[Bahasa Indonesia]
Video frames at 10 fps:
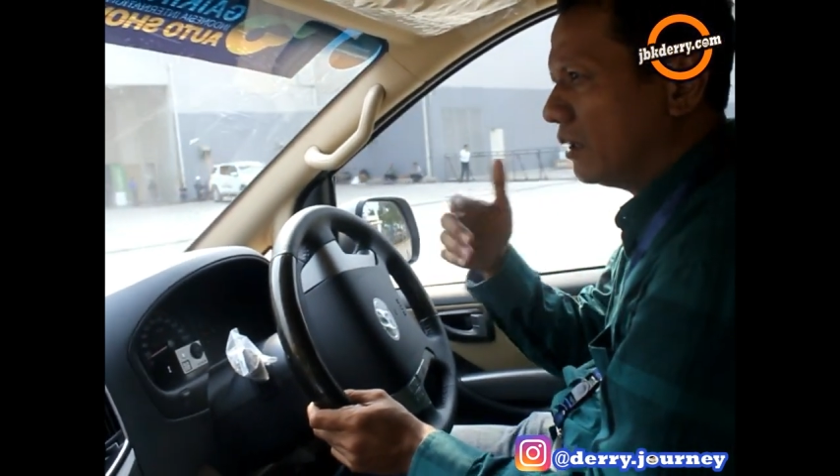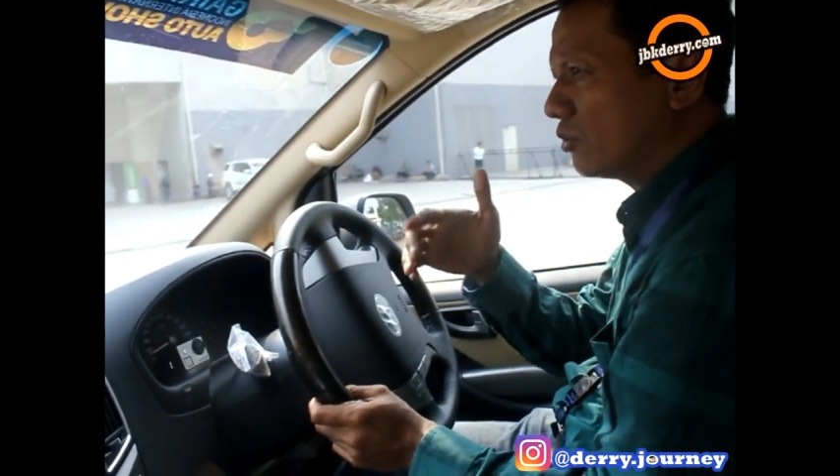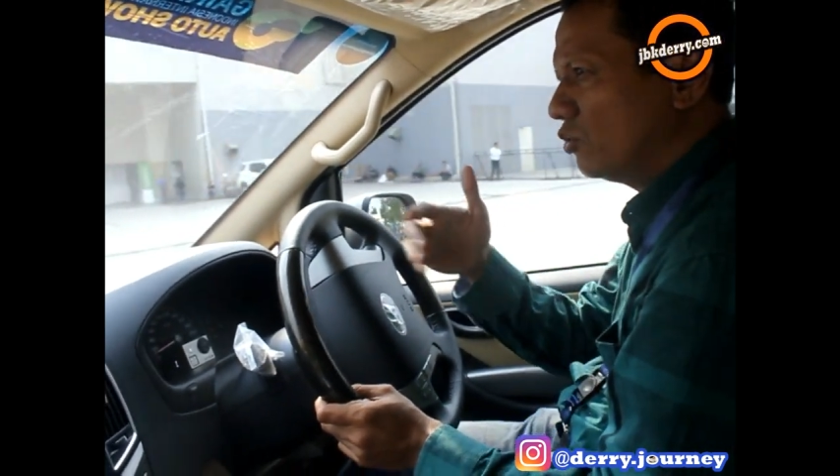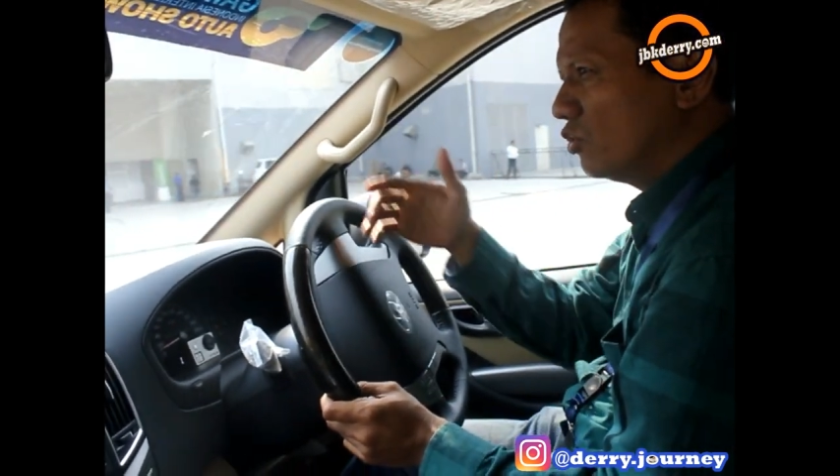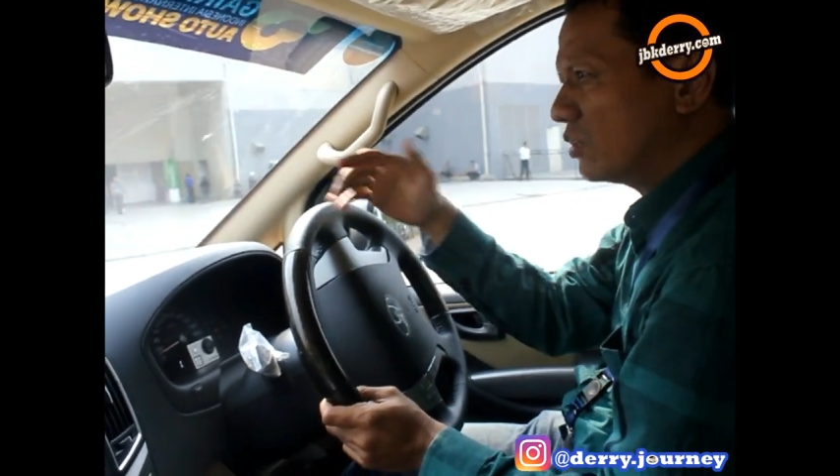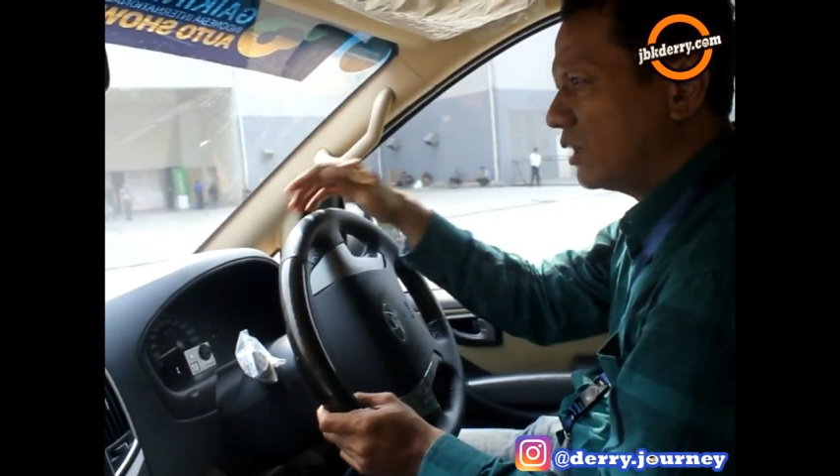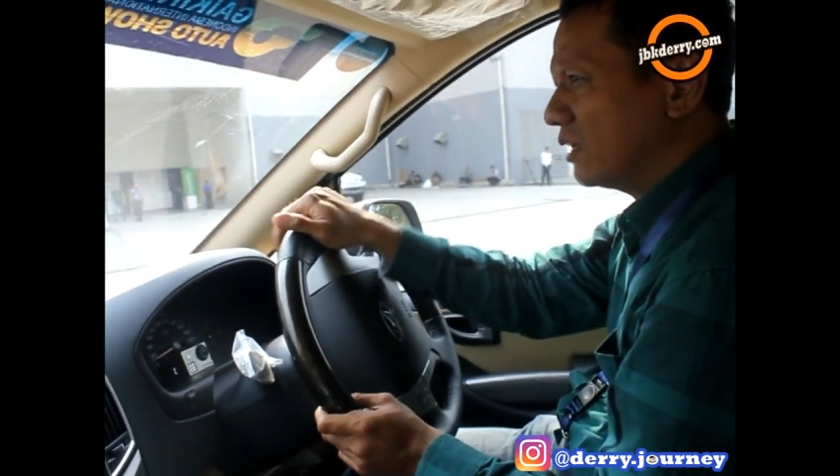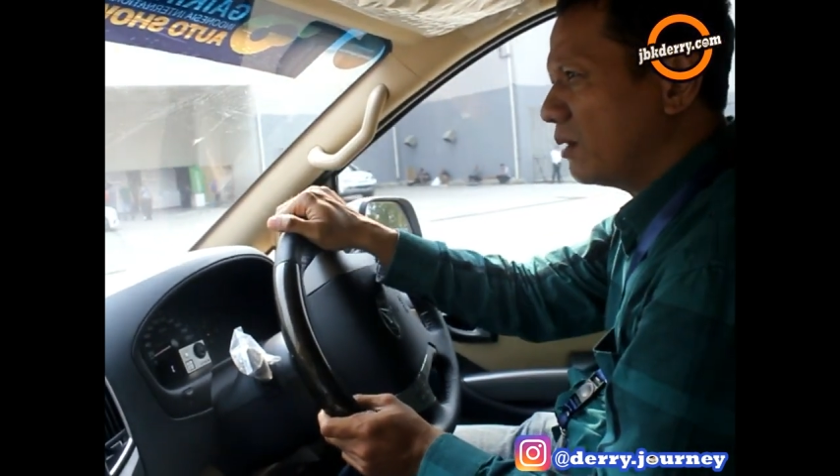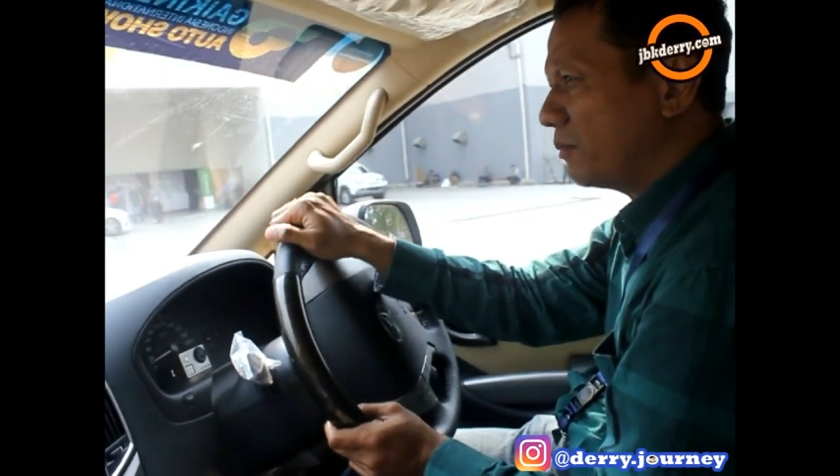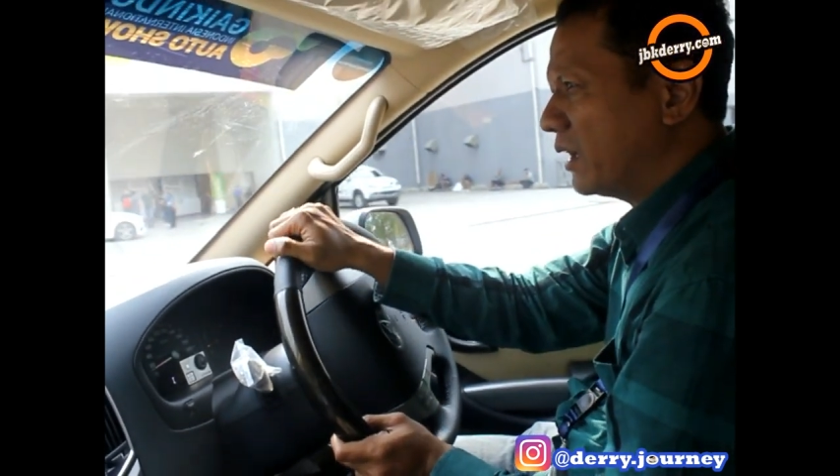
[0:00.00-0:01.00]
tujuh setengah
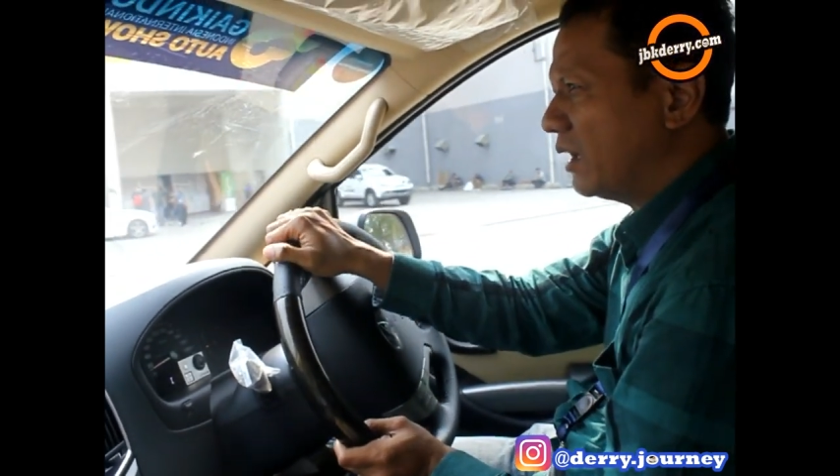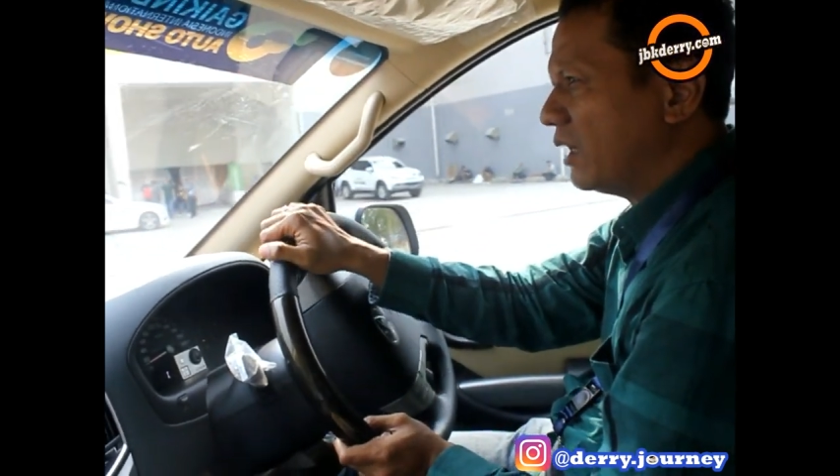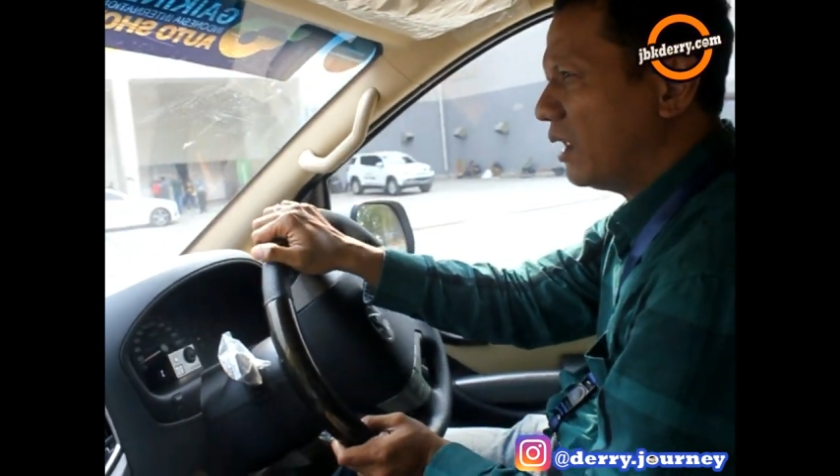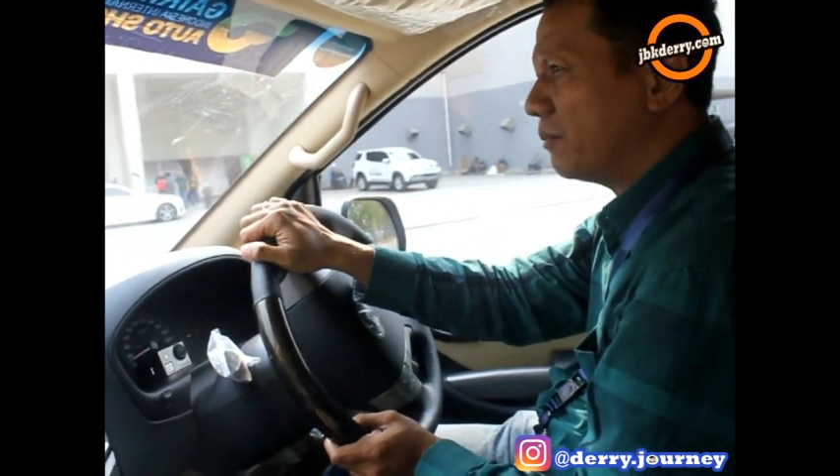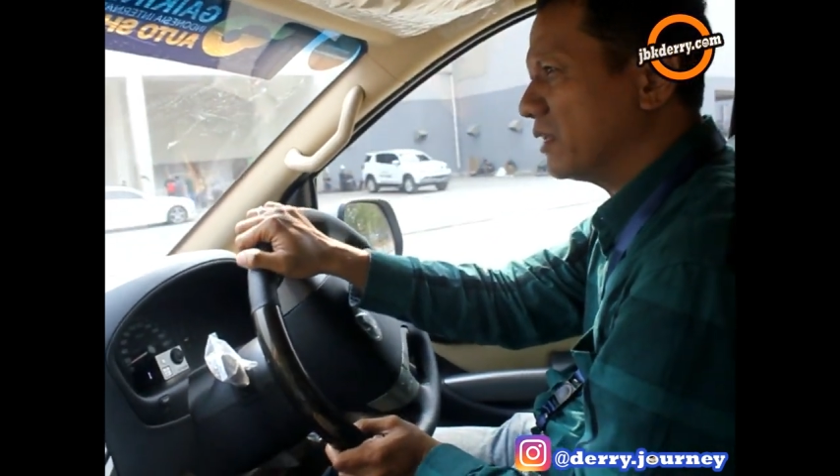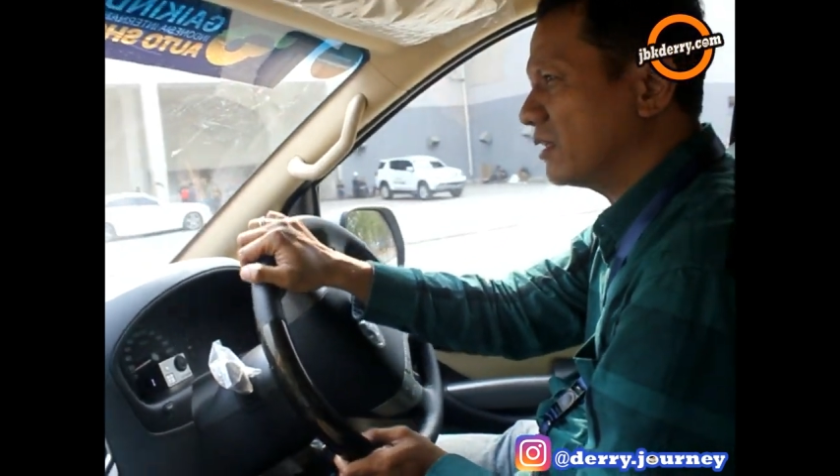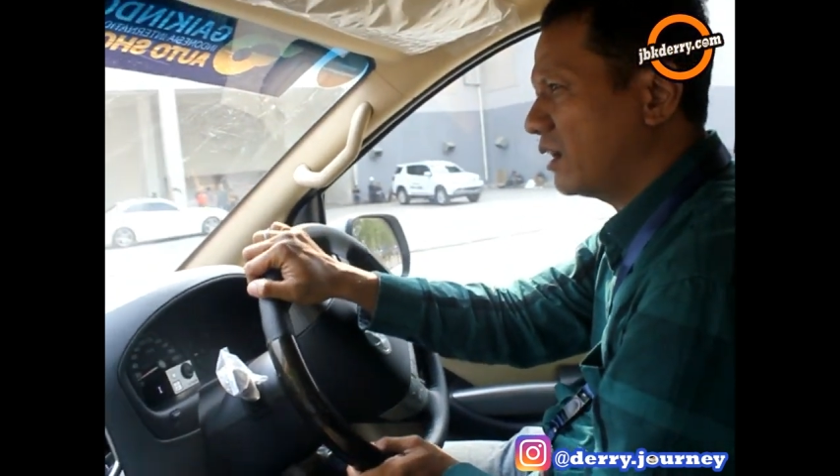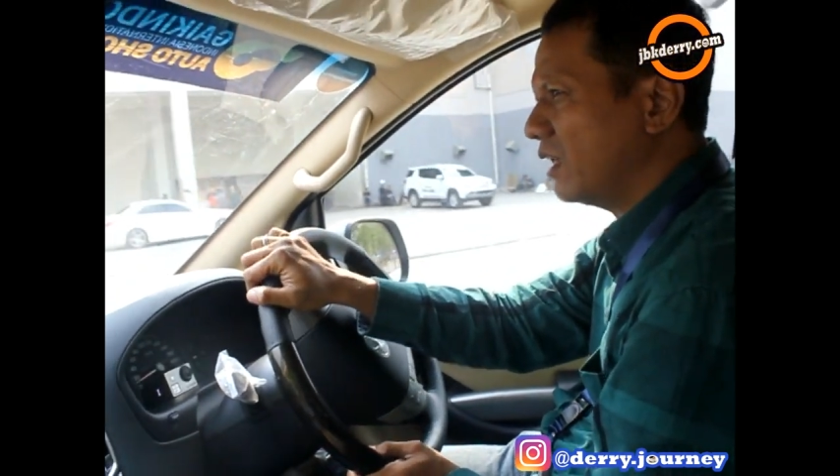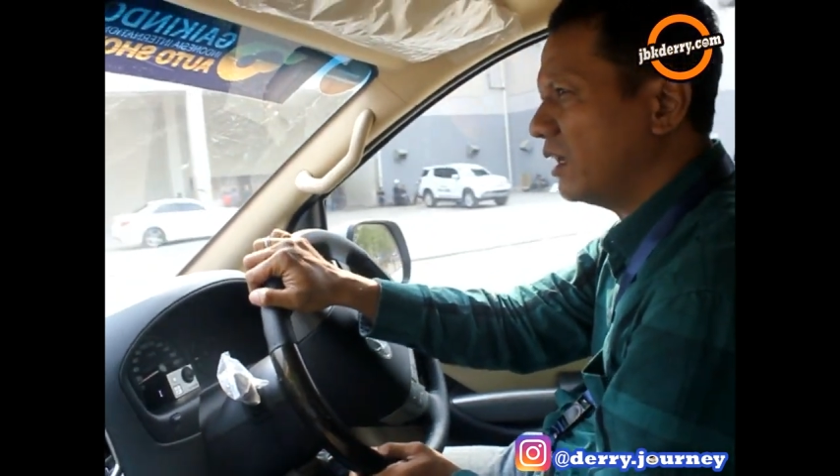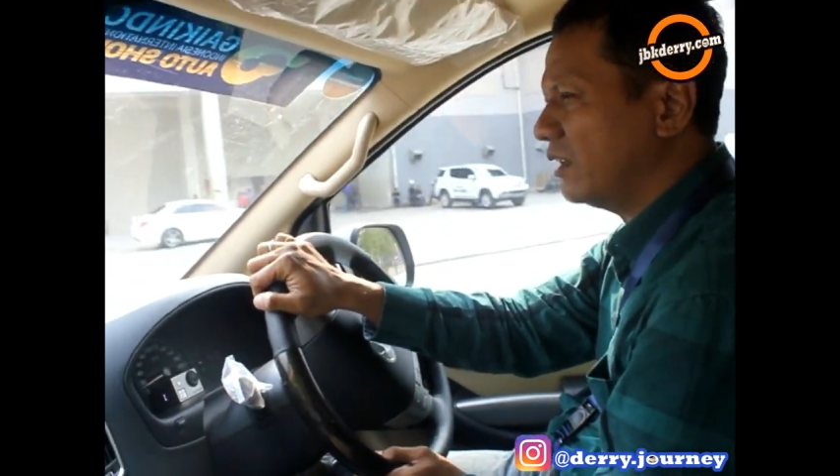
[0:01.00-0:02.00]
sampai delapan setengah lah